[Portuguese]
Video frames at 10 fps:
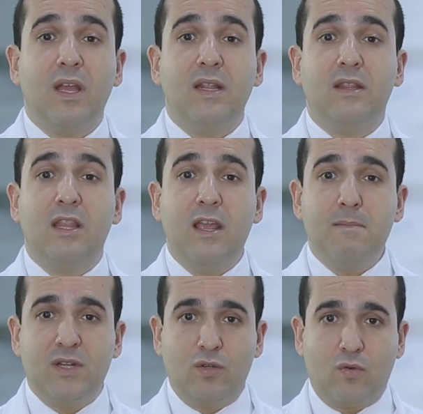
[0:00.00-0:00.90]

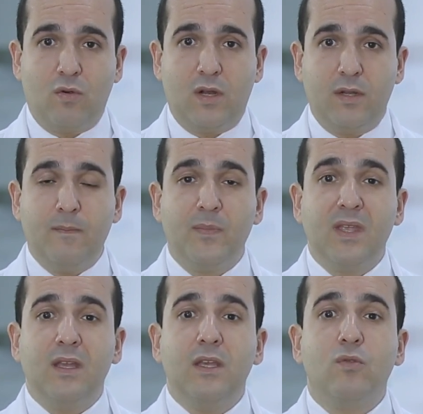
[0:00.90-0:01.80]
edema de córnea
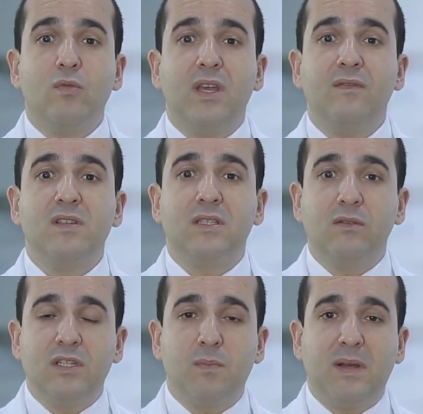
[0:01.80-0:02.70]
e com que a
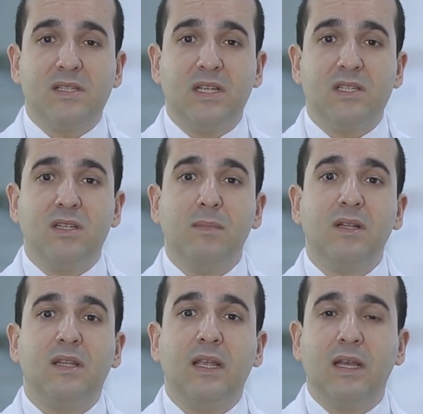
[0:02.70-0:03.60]
visão desse paciente se
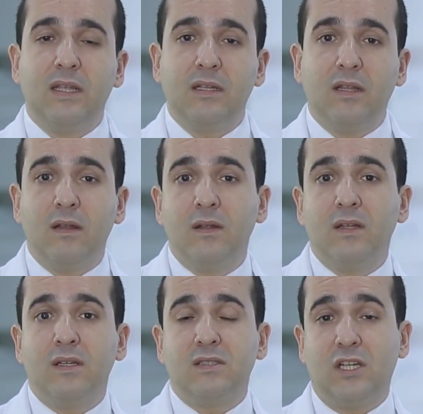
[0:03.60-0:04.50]
mantenha ainda
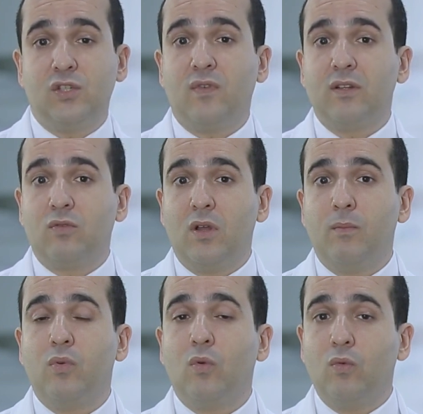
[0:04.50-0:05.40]
satisfatória
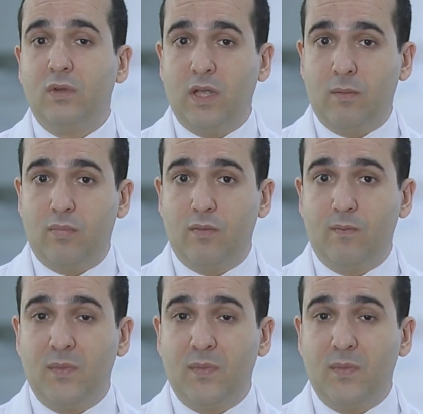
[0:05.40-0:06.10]
por algum tempo.